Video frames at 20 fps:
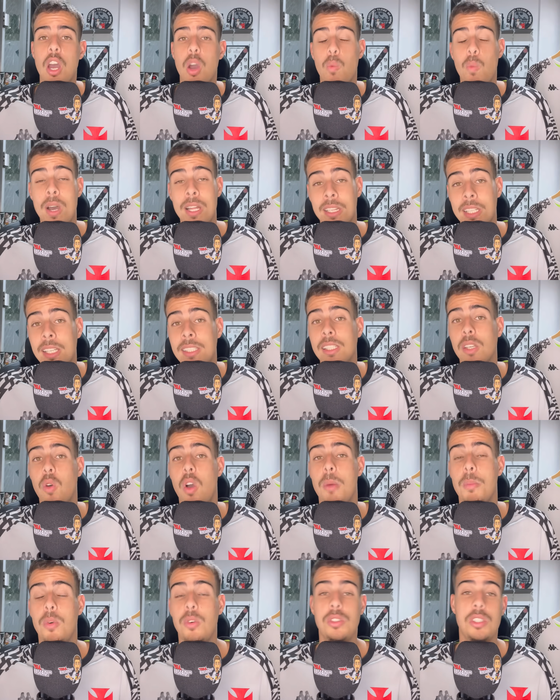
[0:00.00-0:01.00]
um atleta que o
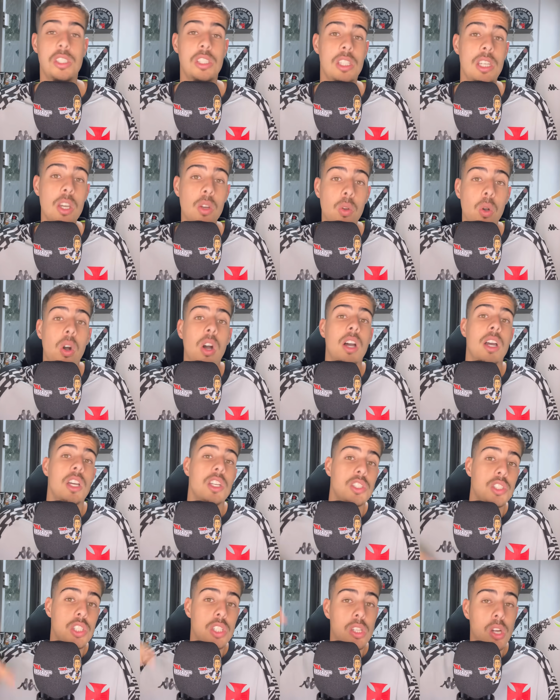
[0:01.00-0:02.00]
Ramon Dias ligou,
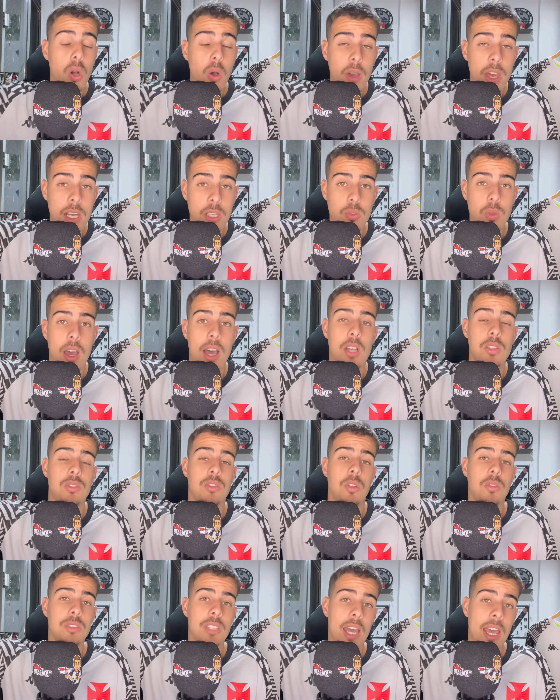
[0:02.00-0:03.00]
tirou ele do
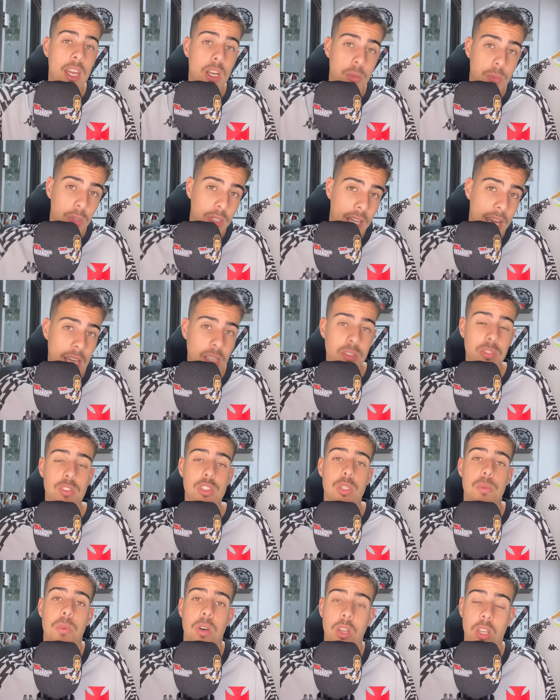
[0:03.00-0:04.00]
Houston Dynamo lá do
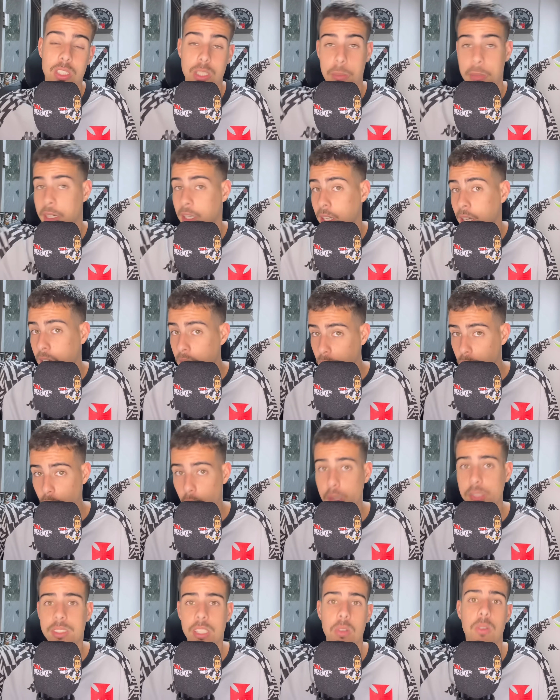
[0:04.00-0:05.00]
futebol norte-americano e
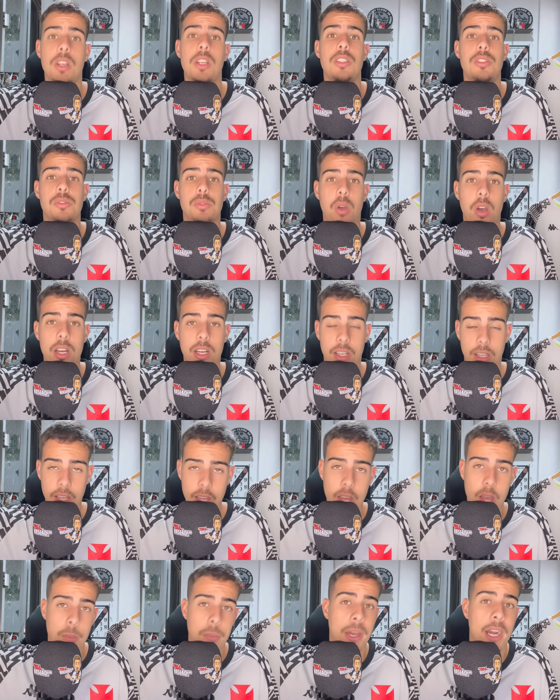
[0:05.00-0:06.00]
trouxe a colina histórica.
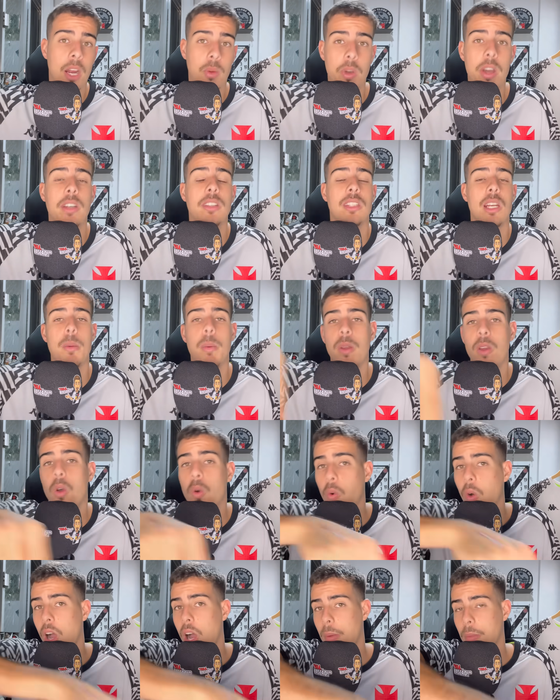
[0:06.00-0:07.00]
Paraguai que trabalhou
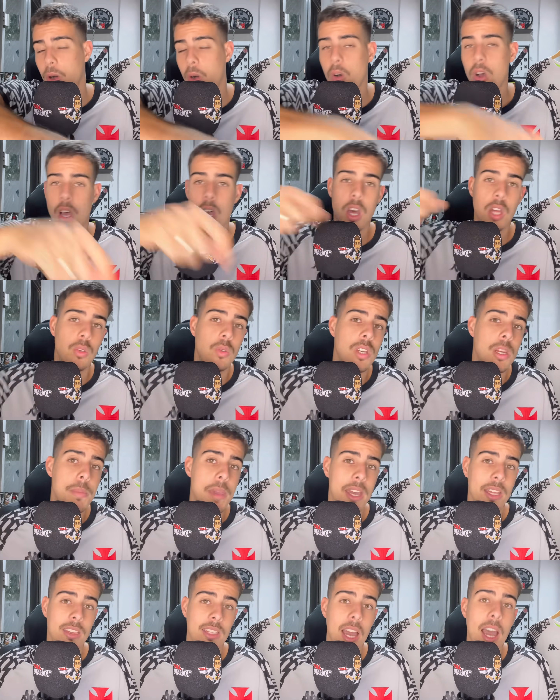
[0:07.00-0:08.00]
com o Ramon no
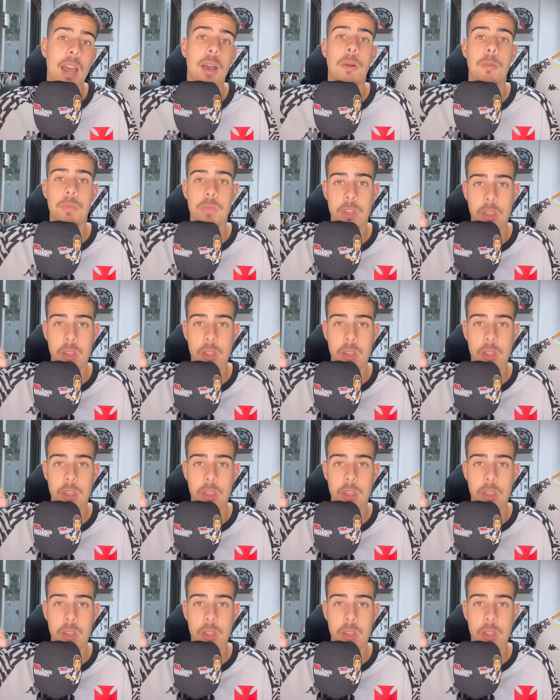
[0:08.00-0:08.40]
Libertar.